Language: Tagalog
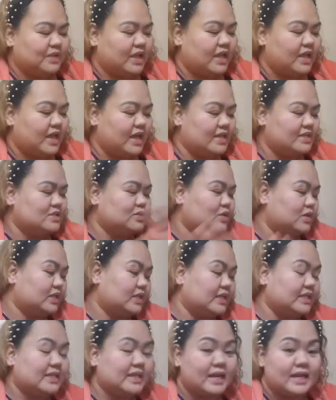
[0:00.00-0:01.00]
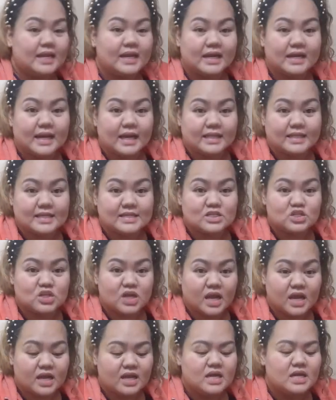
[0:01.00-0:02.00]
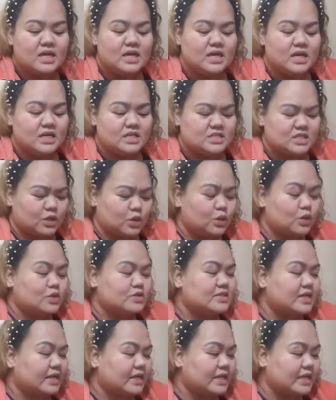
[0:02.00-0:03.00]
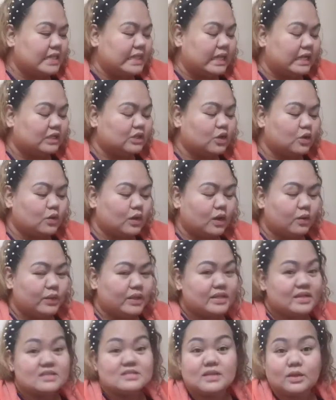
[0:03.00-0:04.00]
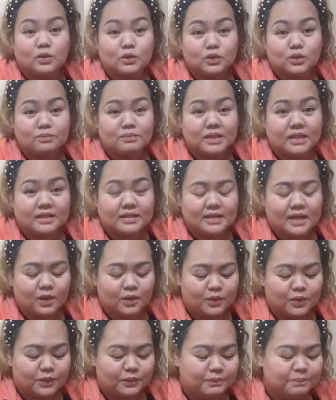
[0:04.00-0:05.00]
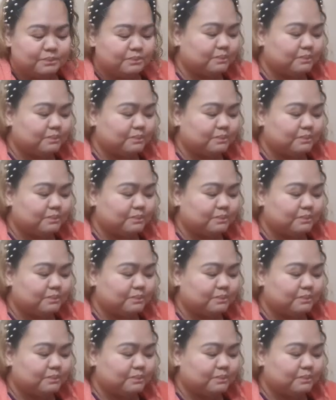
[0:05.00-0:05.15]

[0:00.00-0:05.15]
Ayan, so itatry lang natin siya. Siguro saglit lang tong gawin kasi gutom na rin ako.